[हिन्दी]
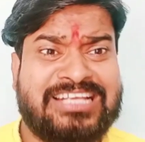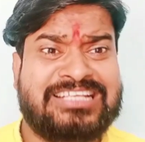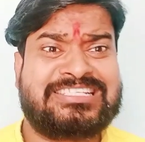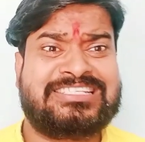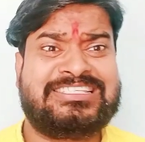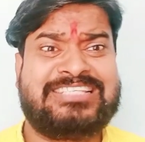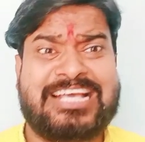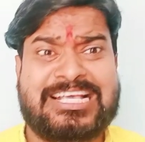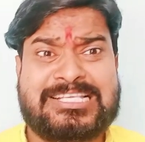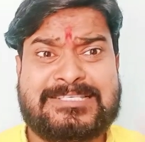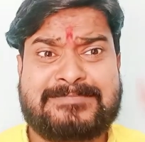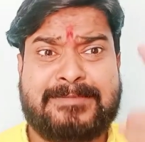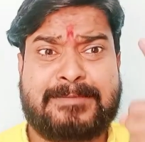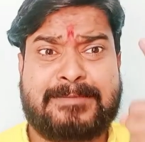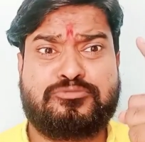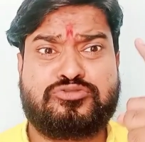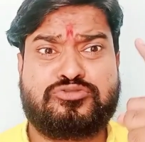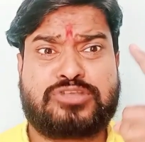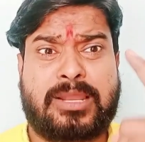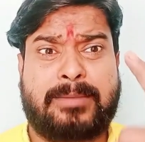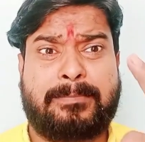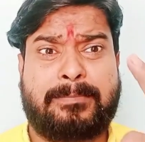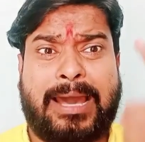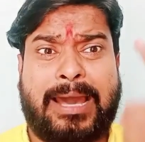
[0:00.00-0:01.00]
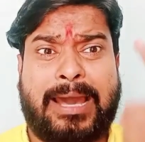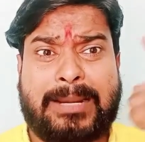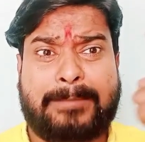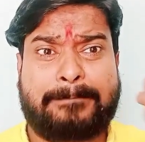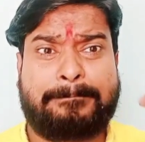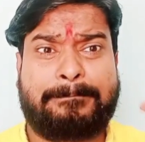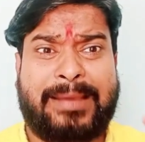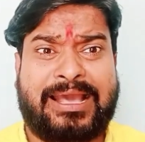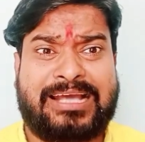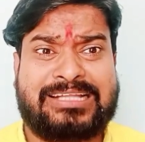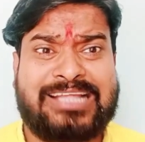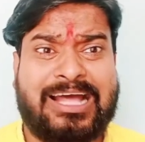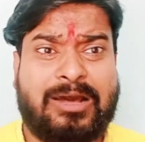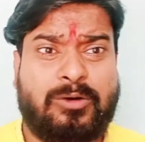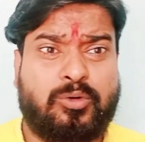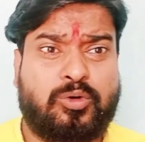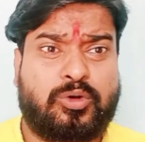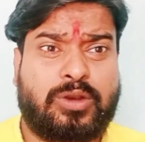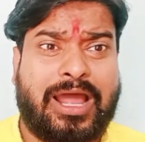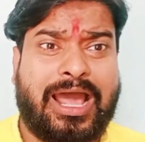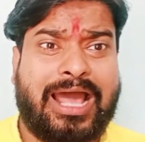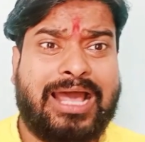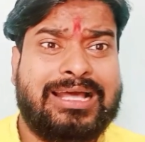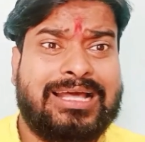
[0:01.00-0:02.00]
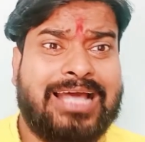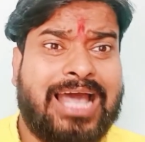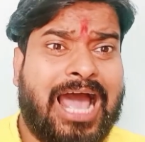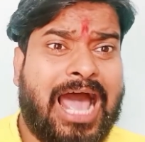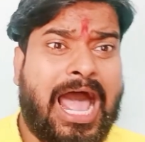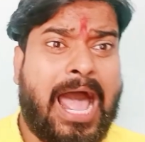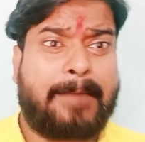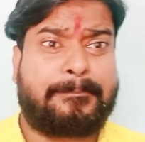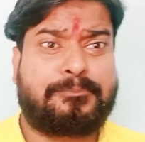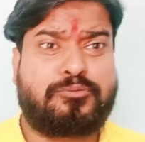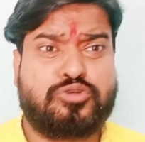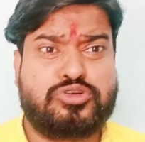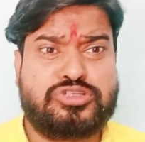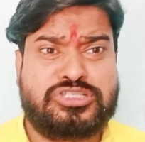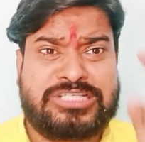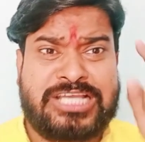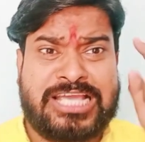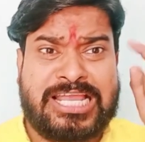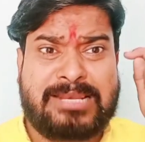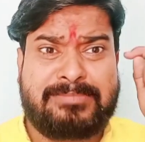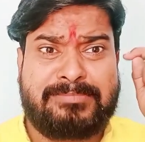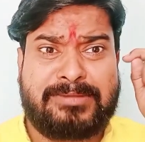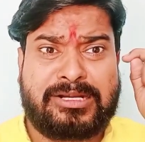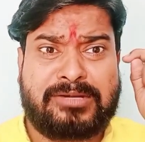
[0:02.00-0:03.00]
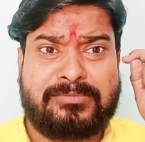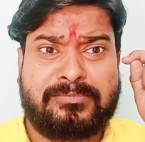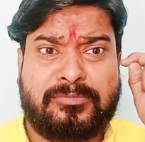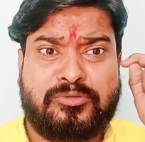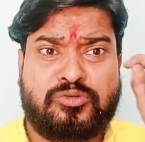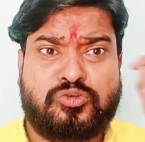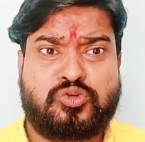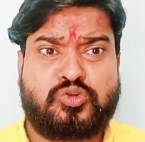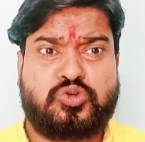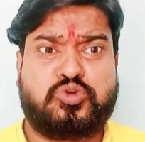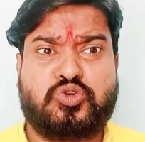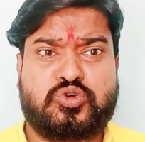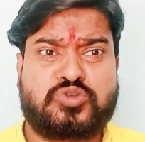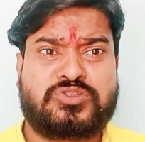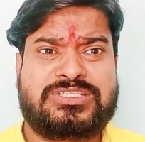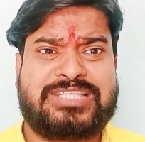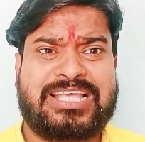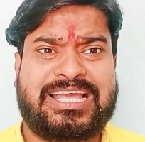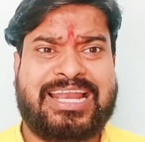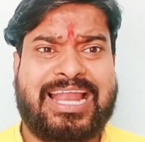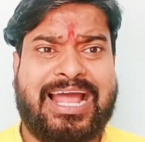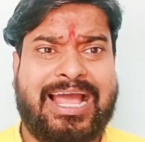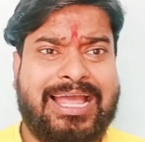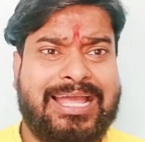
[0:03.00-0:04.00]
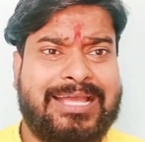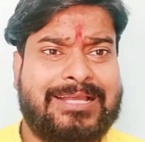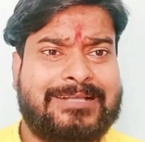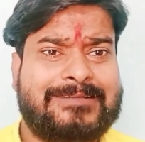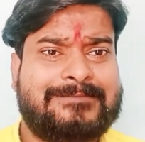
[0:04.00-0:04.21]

इस देश में मुसलमान पैदा होना आपको जेल में ठूस देना है